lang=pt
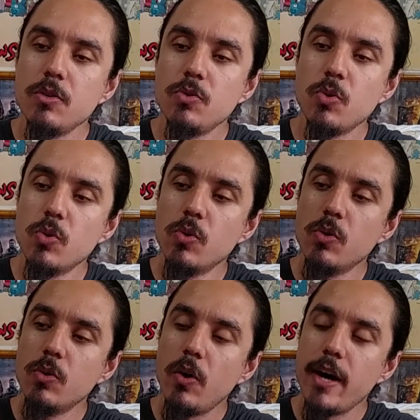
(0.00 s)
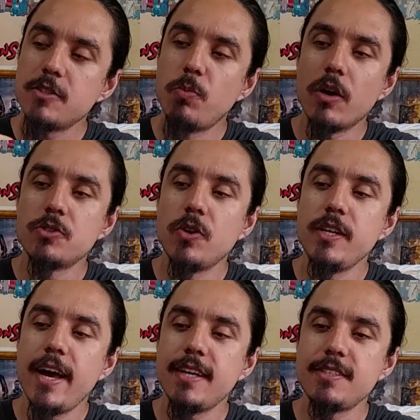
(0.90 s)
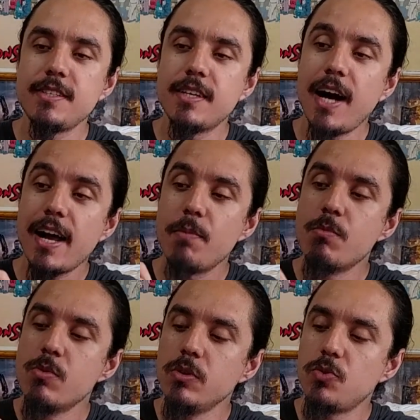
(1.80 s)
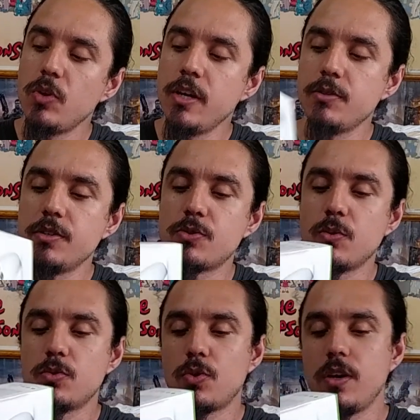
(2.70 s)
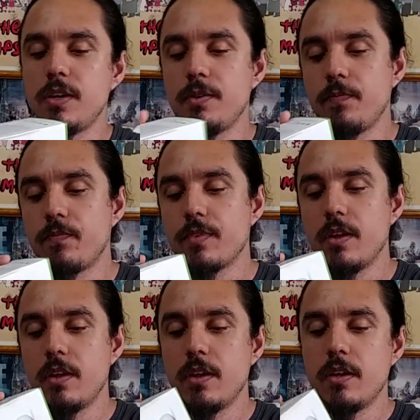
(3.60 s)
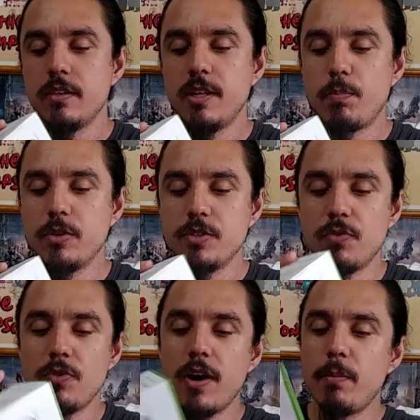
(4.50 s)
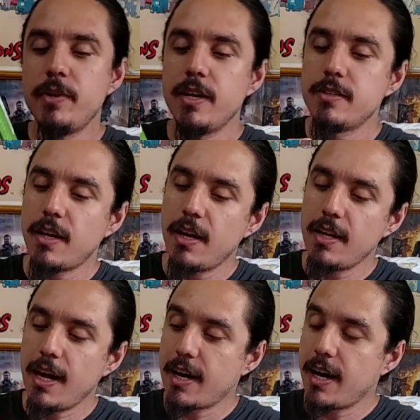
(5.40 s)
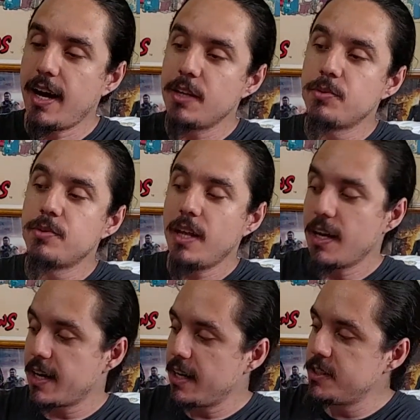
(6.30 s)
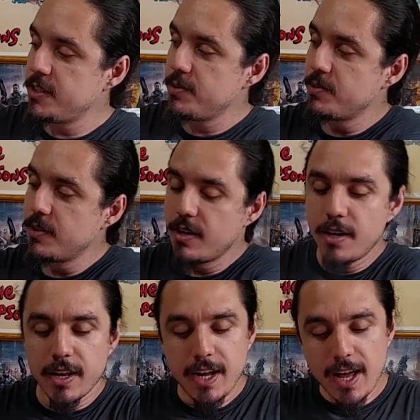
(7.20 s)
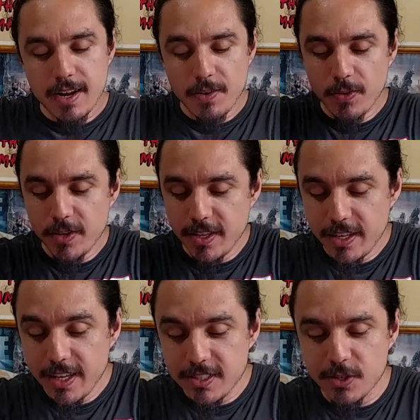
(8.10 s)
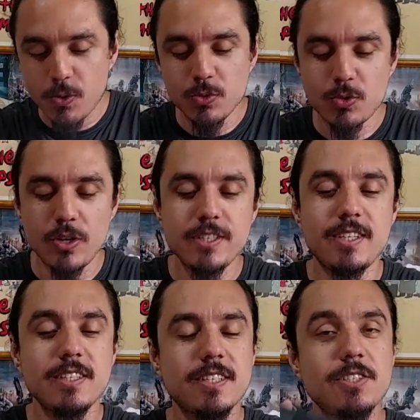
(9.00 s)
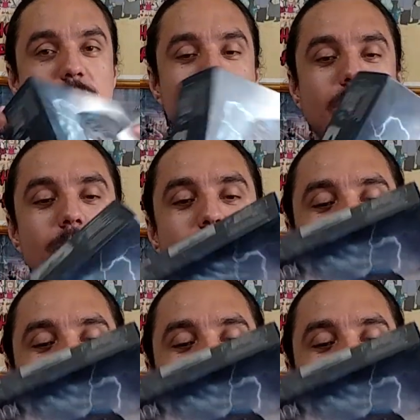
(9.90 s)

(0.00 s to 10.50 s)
do Xbox One S. Cara, muito lindo esse controle. Depois eu vou abrir, ele tá lacrado, tá lacradinho. Cara, e, e esse controle sensacional do